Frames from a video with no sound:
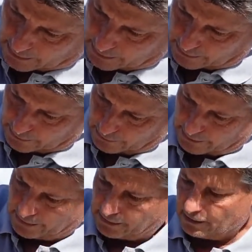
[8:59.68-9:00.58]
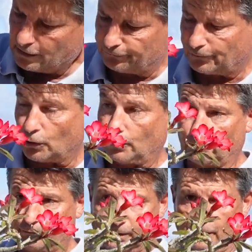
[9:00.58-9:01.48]
euh, les, la fleur,
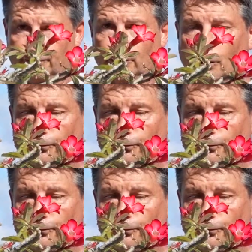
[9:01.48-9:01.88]
les fleurs